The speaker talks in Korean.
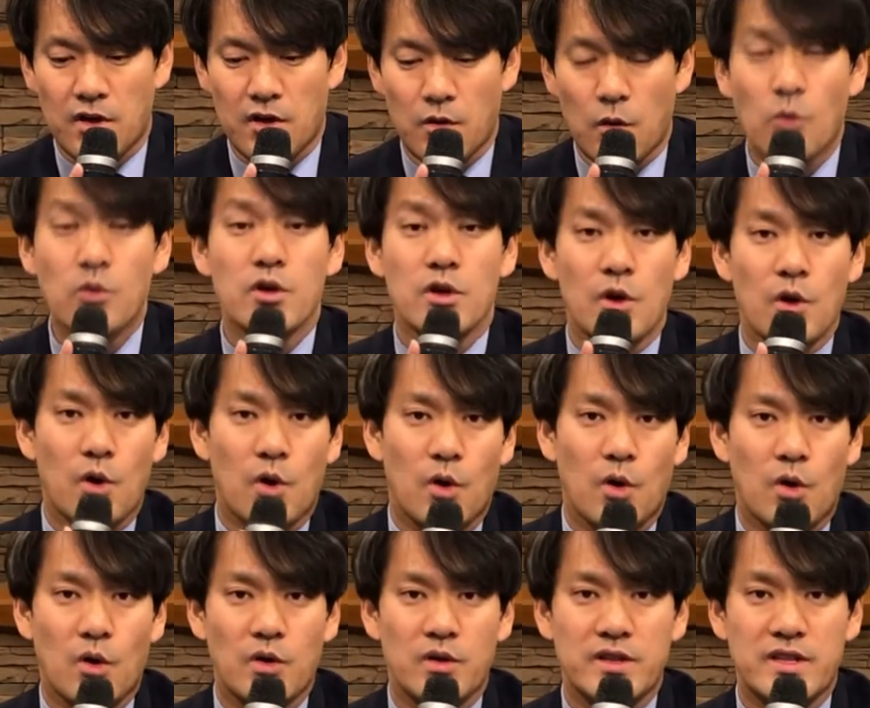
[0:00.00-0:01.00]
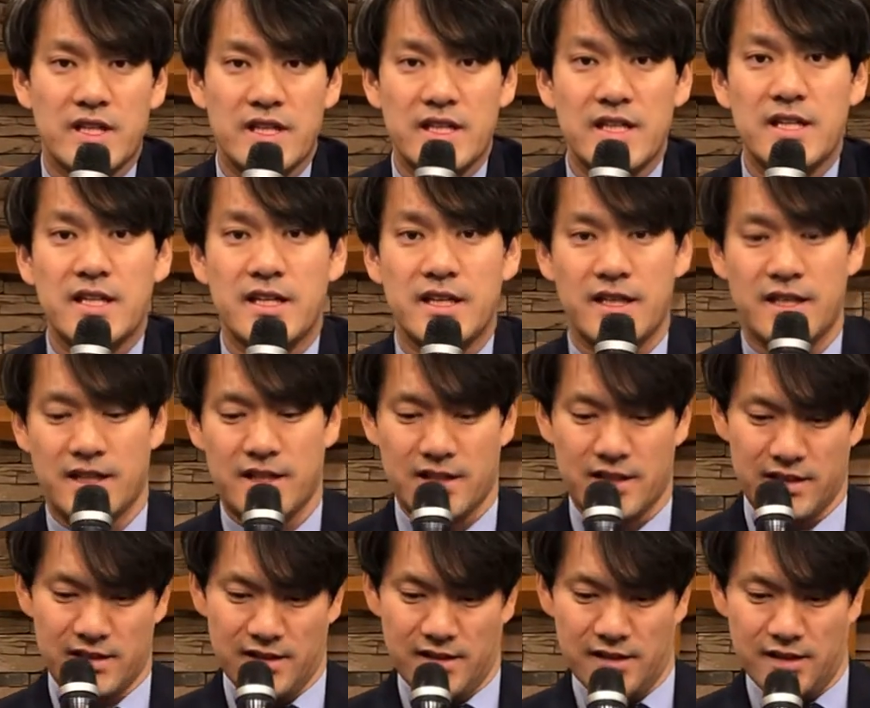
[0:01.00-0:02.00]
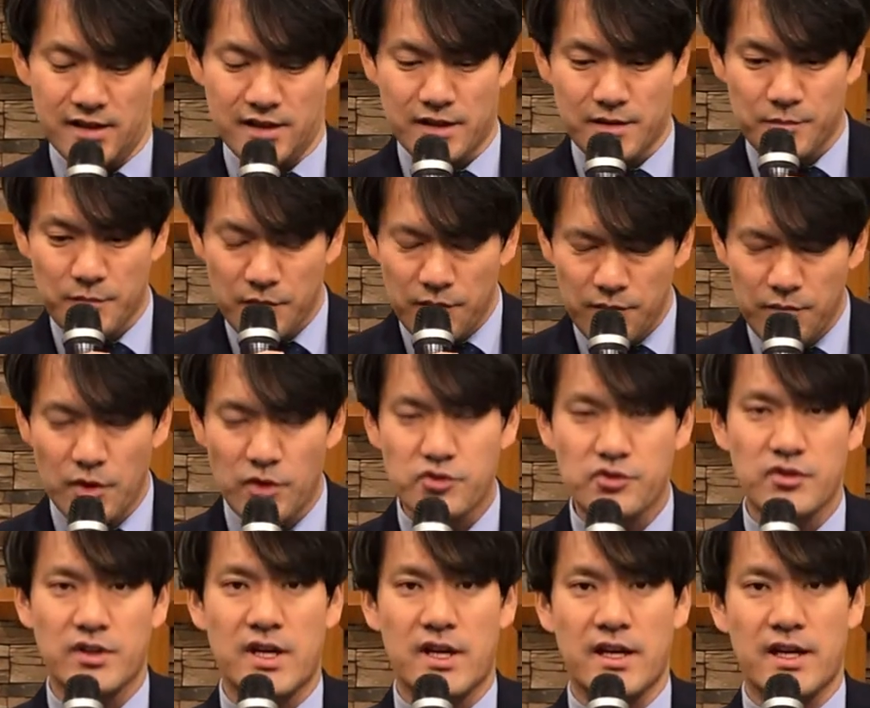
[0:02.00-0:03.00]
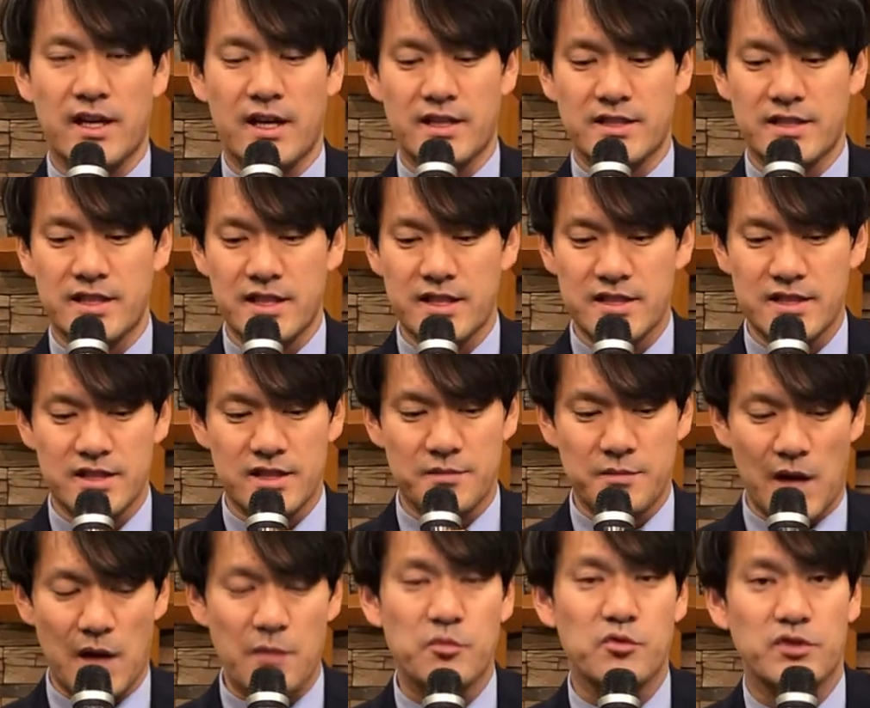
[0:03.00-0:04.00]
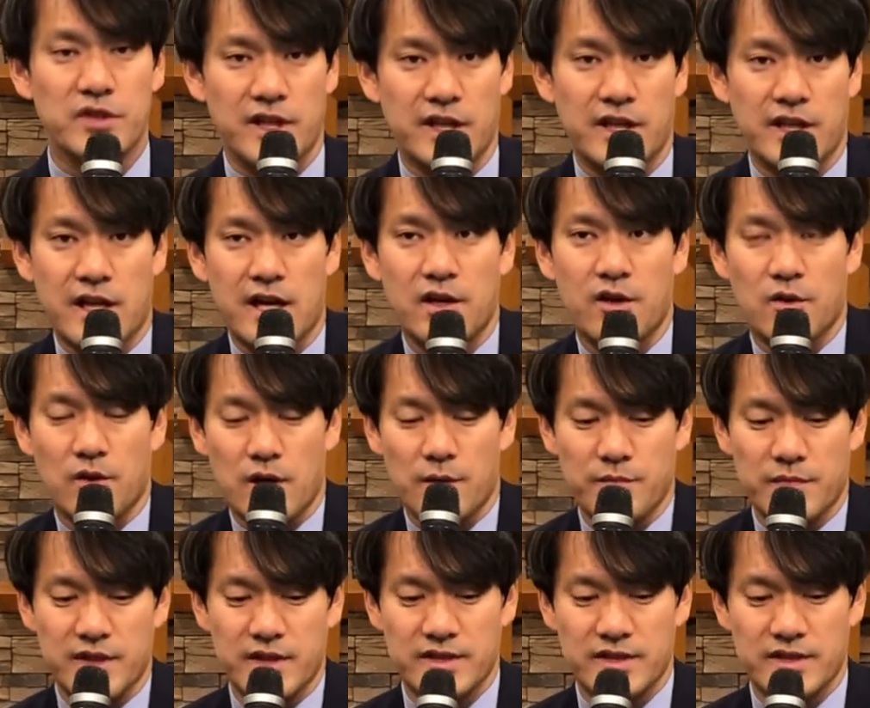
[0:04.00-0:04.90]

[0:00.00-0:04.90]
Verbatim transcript: 오늘로 이제 이 몇 주간의 시리즈를 마무리하려고 합니다.